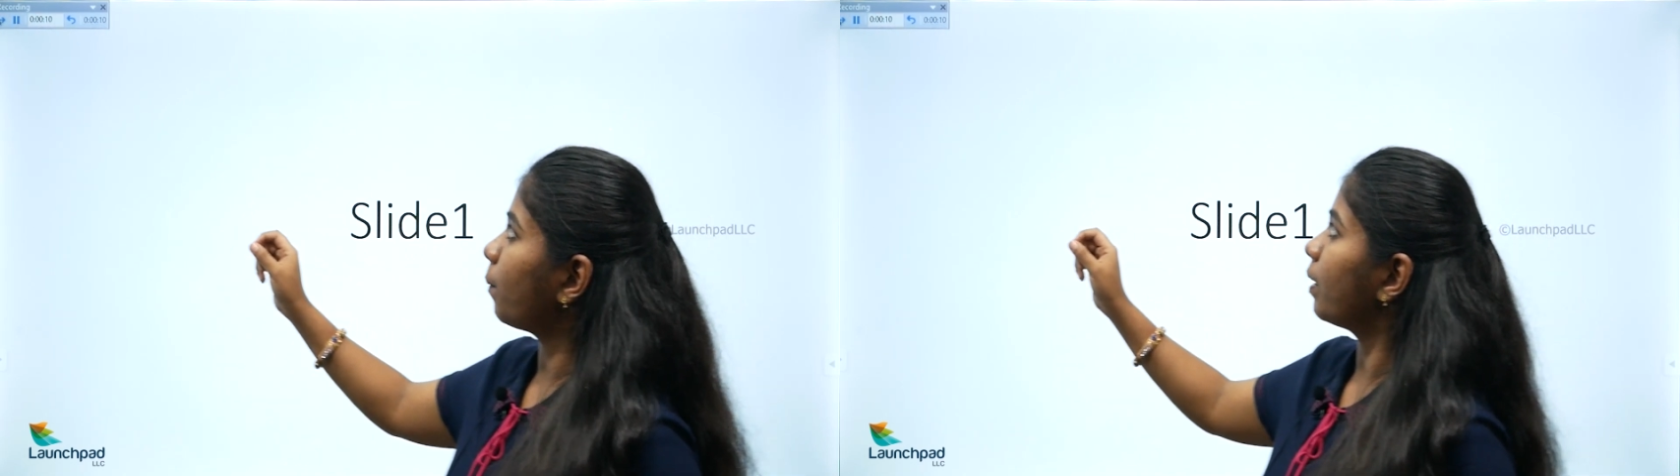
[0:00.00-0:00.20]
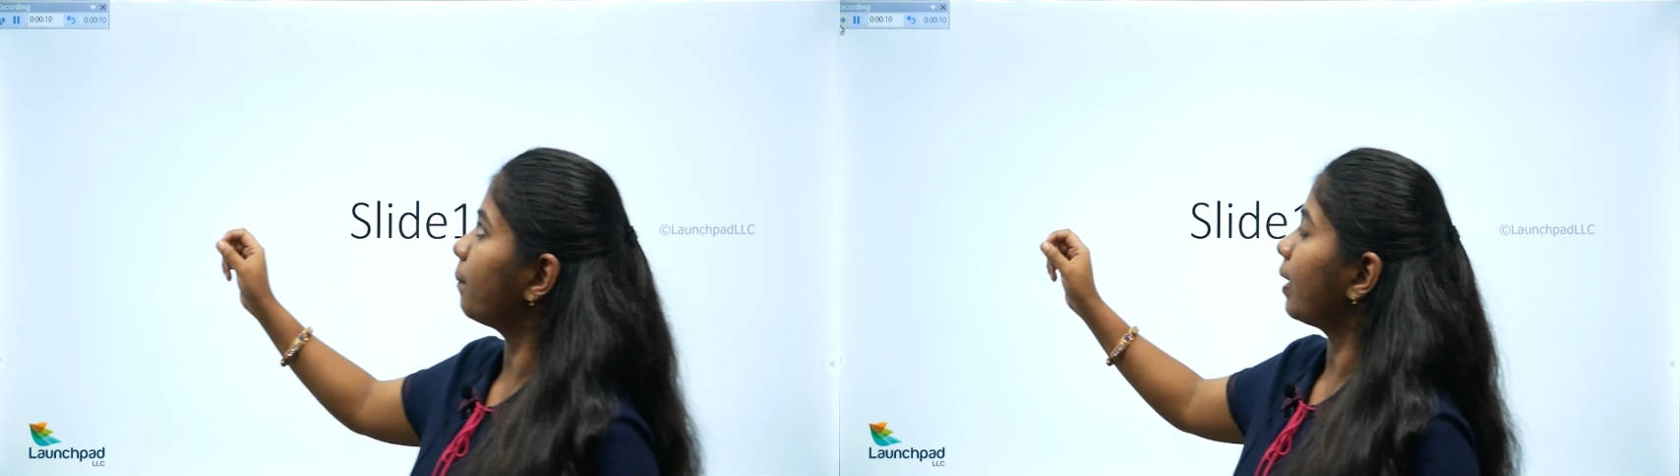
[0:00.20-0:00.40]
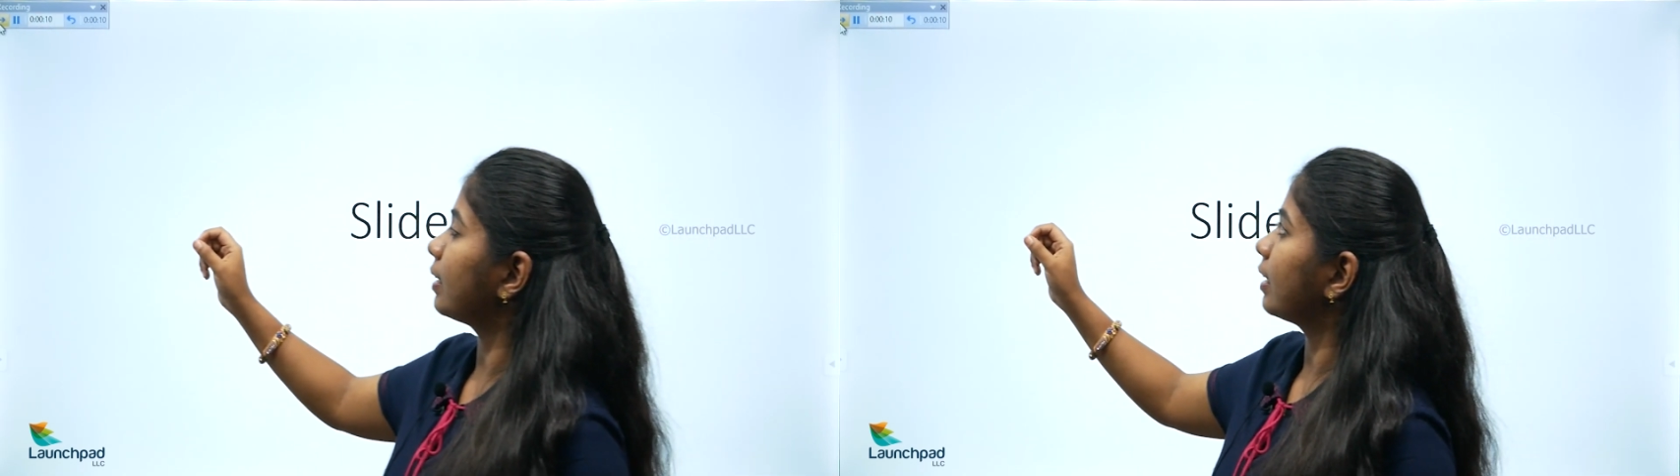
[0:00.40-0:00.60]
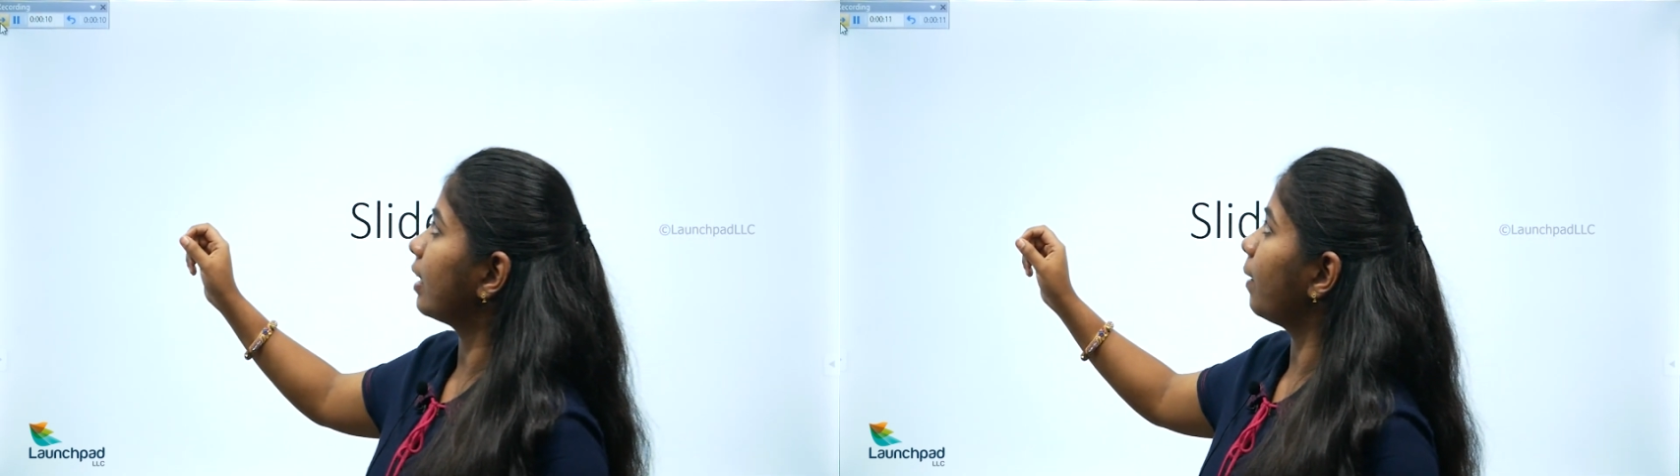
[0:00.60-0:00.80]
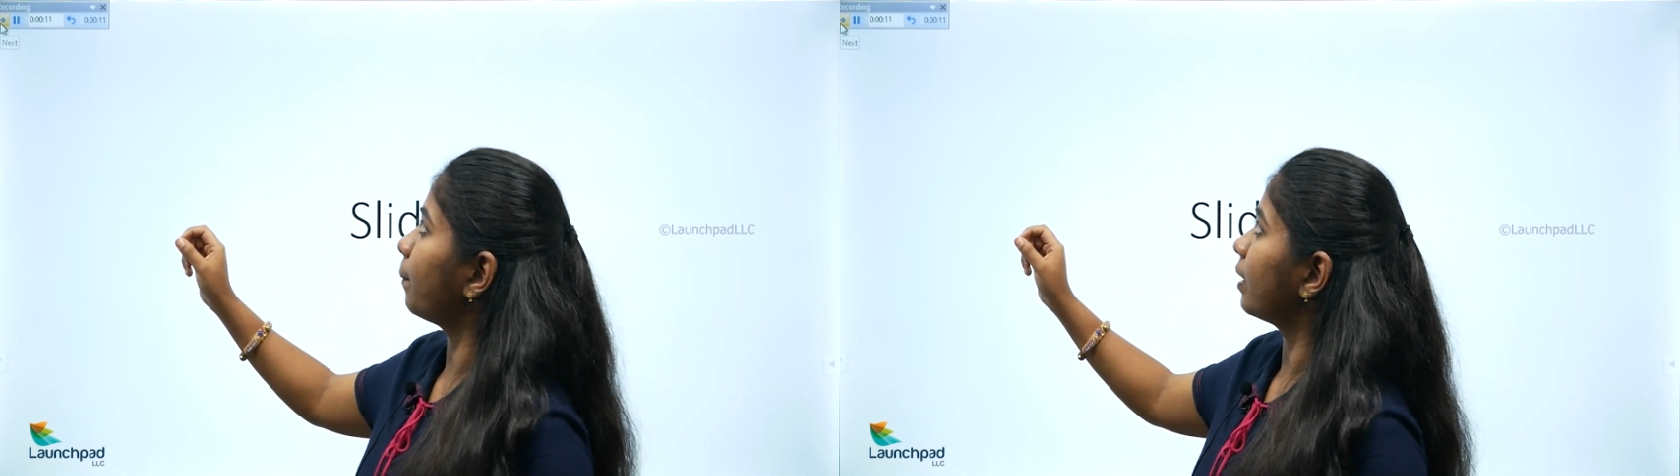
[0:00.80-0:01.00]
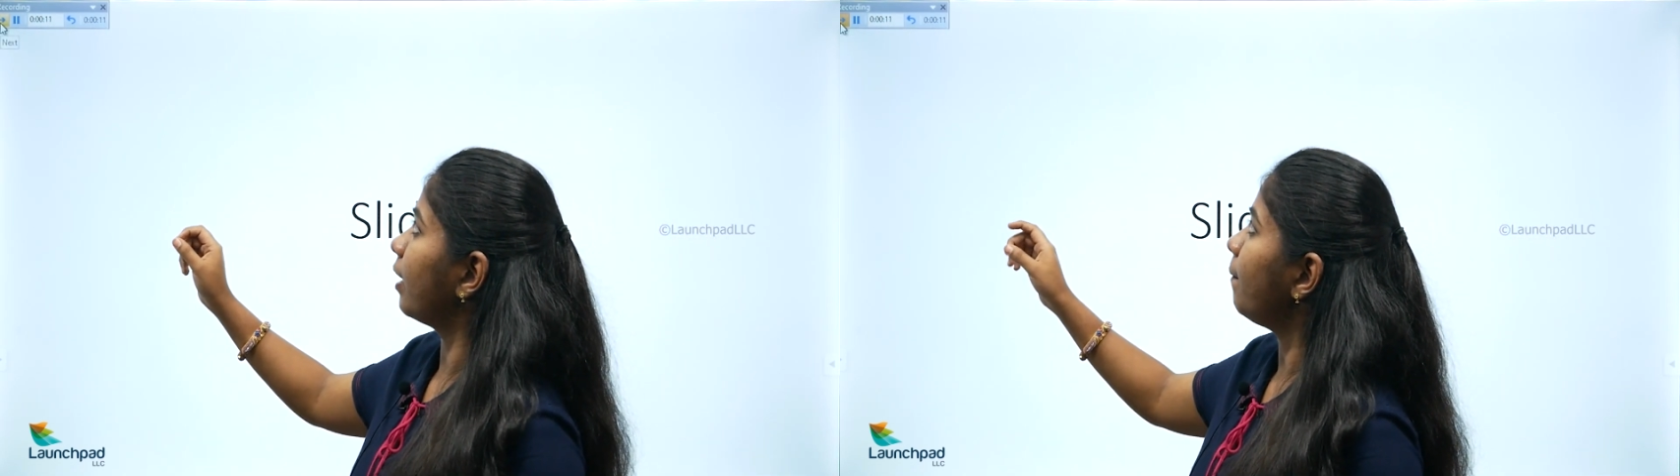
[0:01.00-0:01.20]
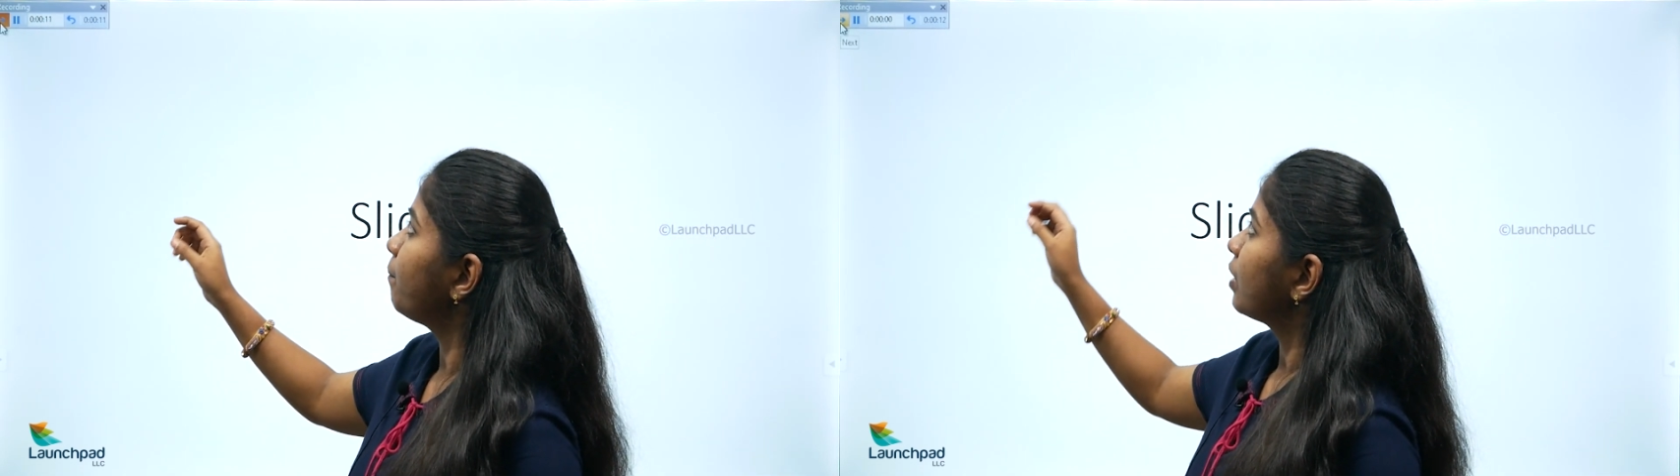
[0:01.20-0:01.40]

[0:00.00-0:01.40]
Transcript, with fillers: அப்படின்னு பார்த்தீங்க அப்படின்னா